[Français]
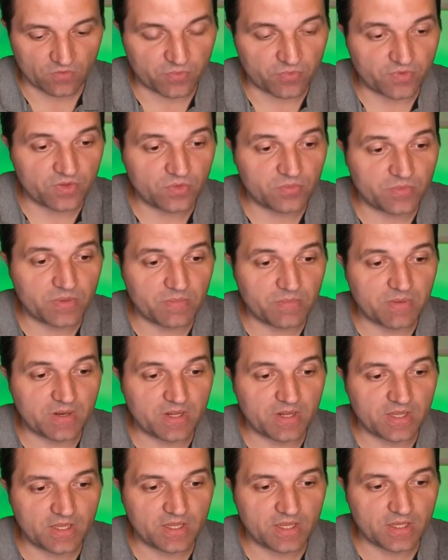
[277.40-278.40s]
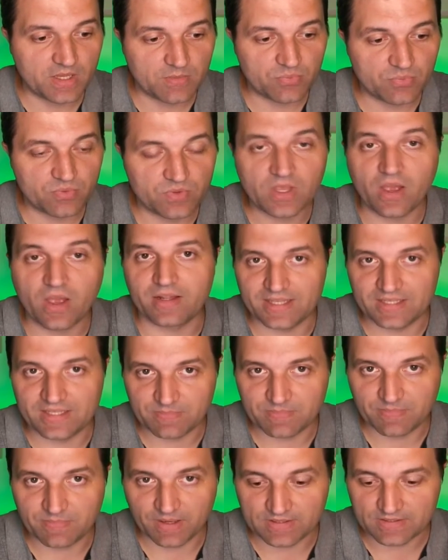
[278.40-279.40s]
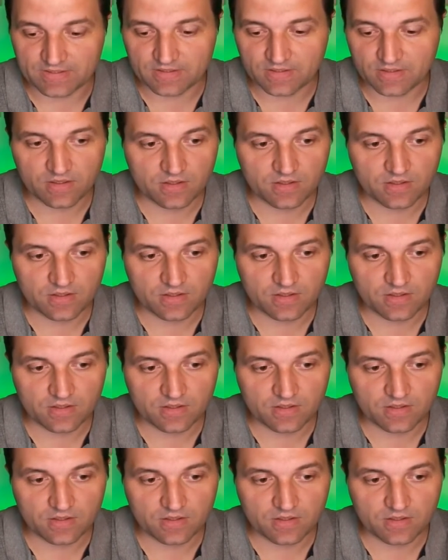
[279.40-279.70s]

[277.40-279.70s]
pouvez nommer blé et puis un espace.